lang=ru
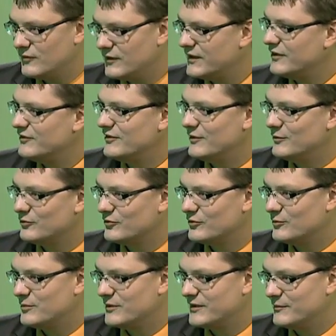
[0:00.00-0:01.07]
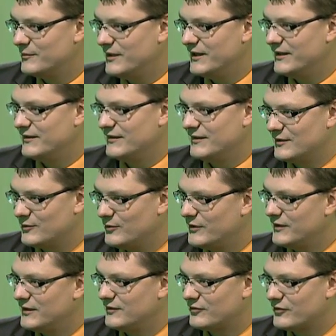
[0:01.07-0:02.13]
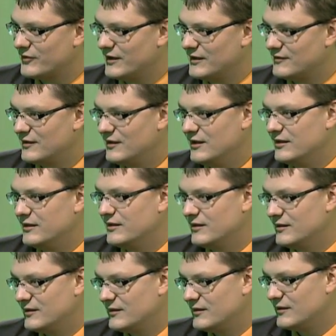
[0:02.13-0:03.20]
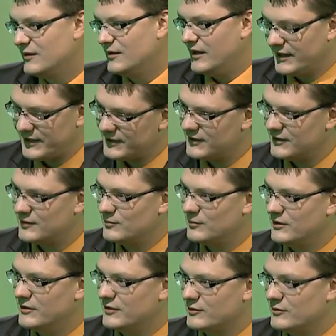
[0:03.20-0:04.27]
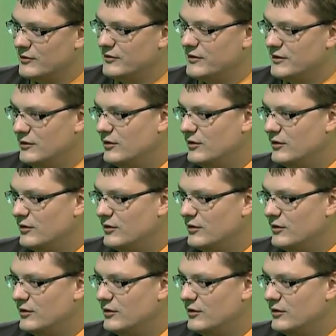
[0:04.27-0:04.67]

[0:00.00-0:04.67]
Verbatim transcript: Вы начали уже употреблять наркотики в 16 лет. Да. А какие это были наркотики?